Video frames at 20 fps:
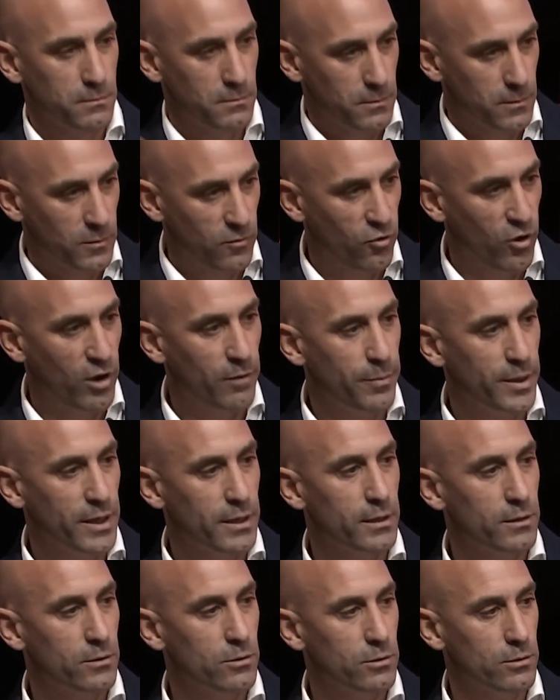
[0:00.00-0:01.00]
Fue el
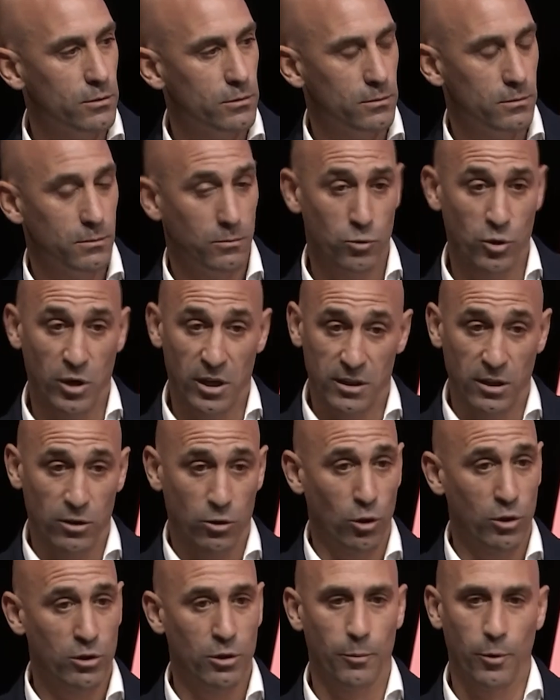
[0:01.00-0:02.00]
piquito durante todo
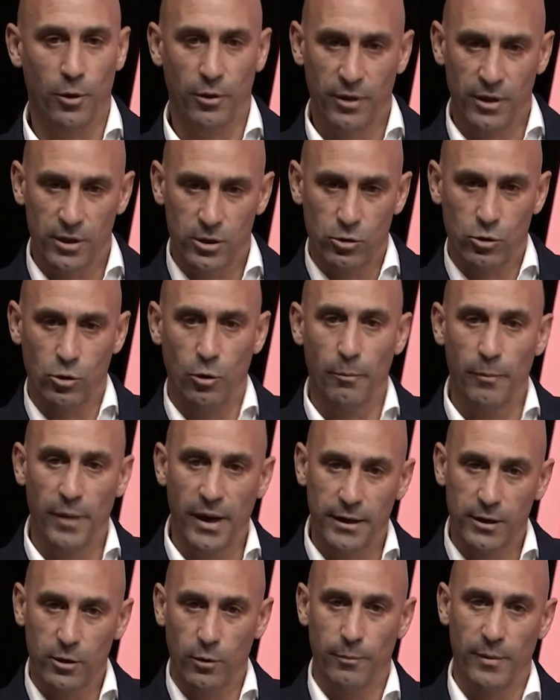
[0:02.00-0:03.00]
este proceso con
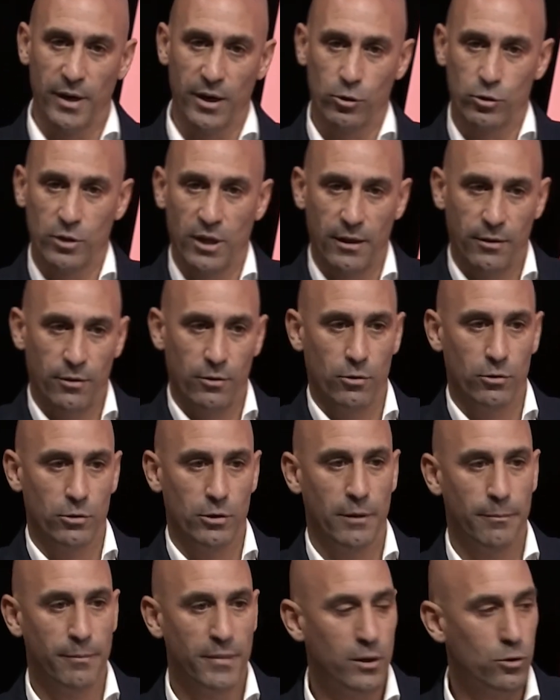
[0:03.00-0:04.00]
varios manotazos
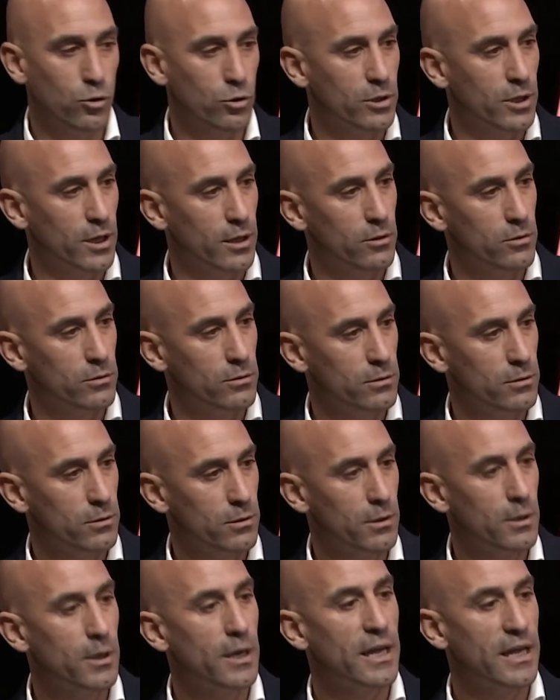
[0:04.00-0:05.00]
en mi costado
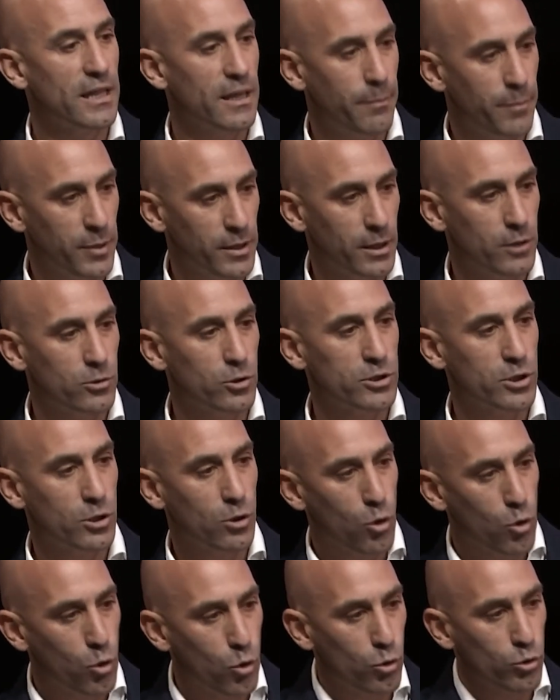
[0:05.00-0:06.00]
y despidiéndose con
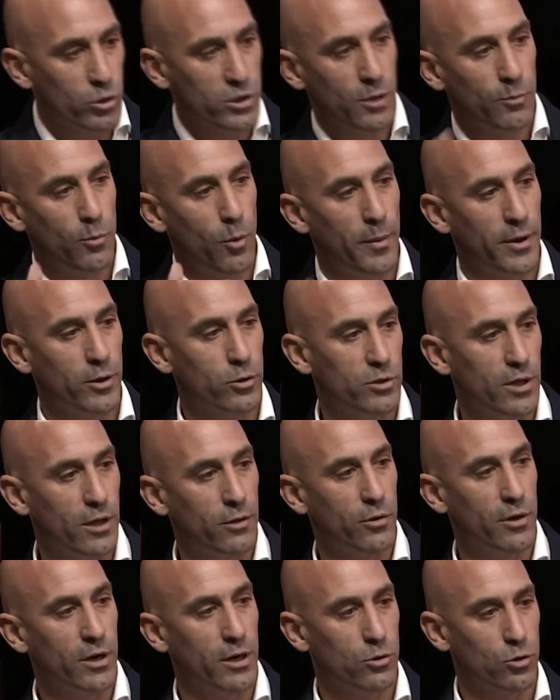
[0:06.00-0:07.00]
un último
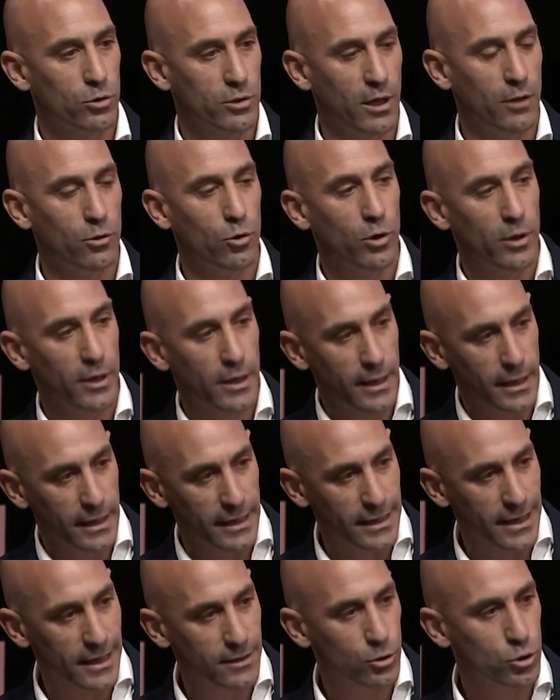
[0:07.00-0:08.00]
manotazo en el costado y
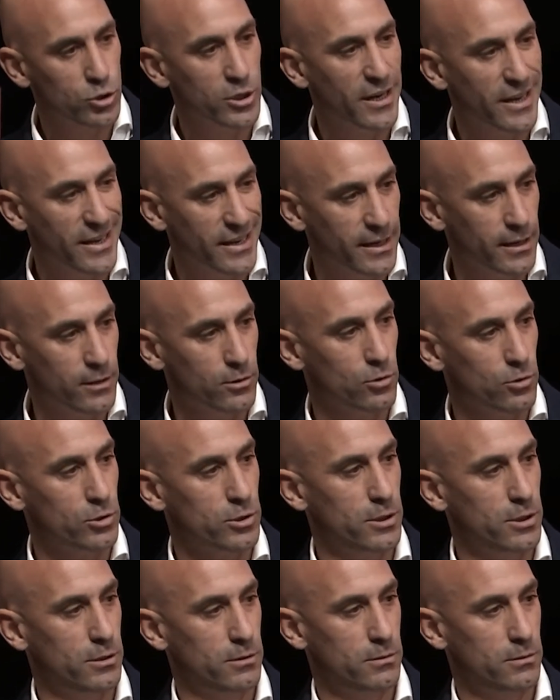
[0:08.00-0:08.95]
yéndose riéndose.